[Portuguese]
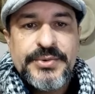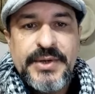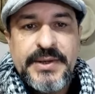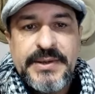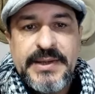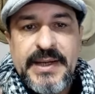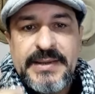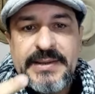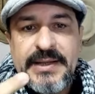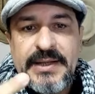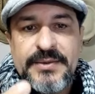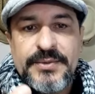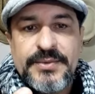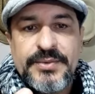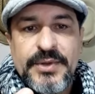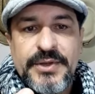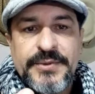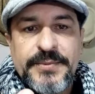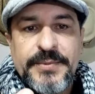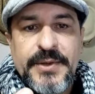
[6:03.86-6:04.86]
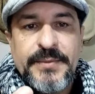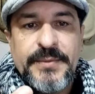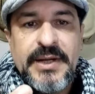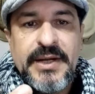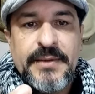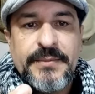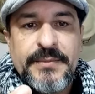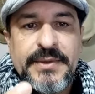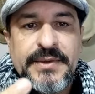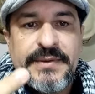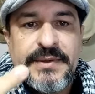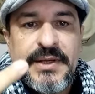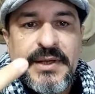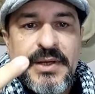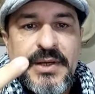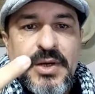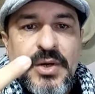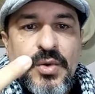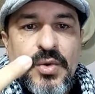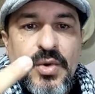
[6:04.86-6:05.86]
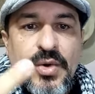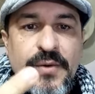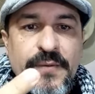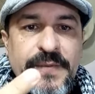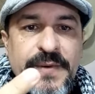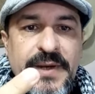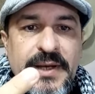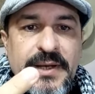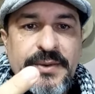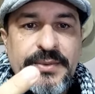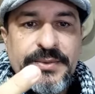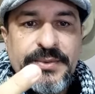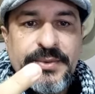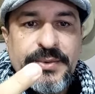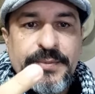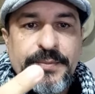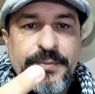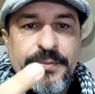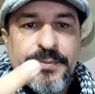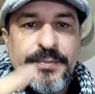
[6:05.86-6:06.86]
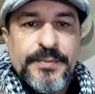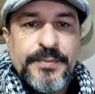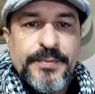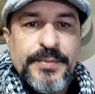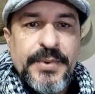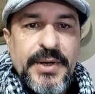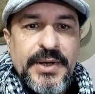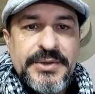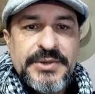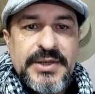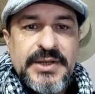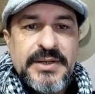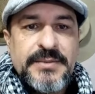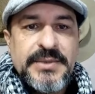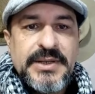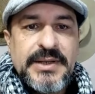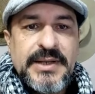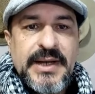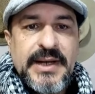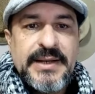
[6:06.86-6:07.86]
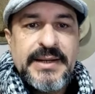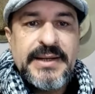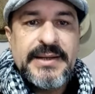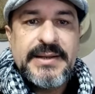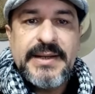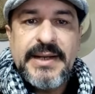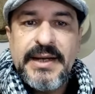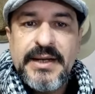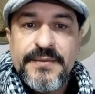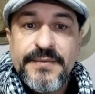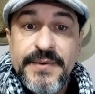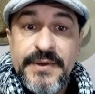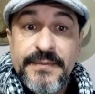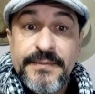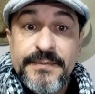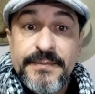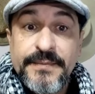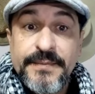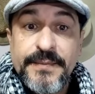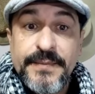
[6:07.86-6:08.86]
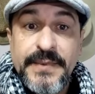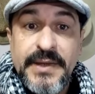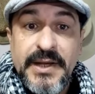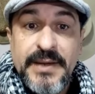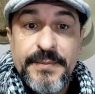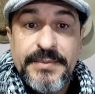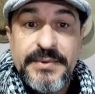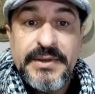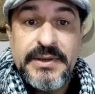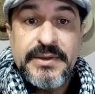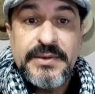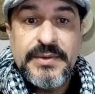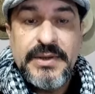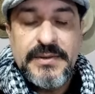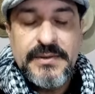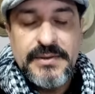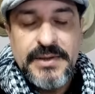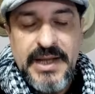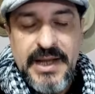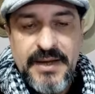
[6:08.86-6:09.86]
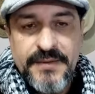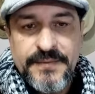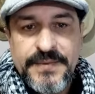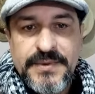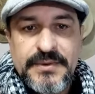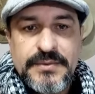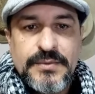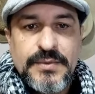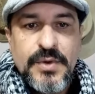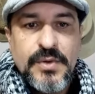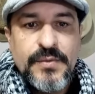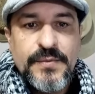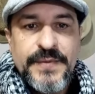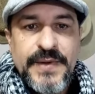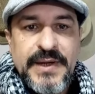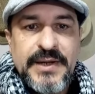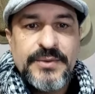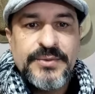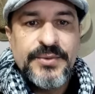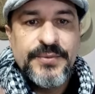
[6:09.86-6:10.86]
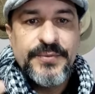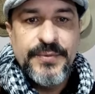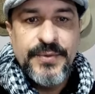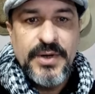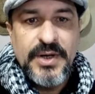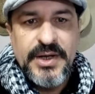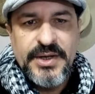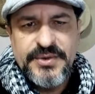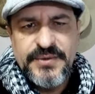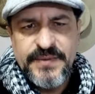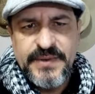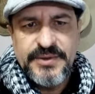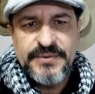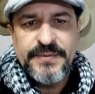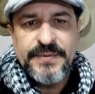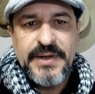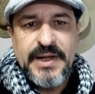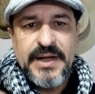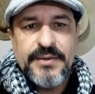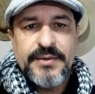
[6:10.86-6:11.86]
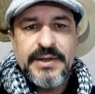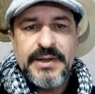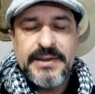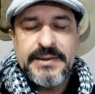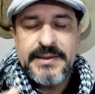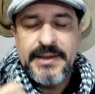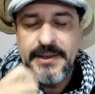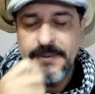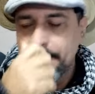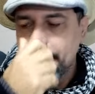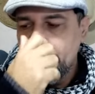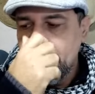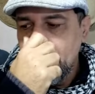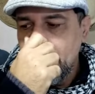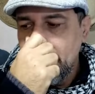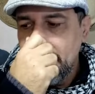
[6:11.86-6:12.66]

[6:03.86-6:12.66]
Só que aí tem dois problemas. O vento pode eliminar a neve, né? Porque neve com vento forte, vento fraco ela tem.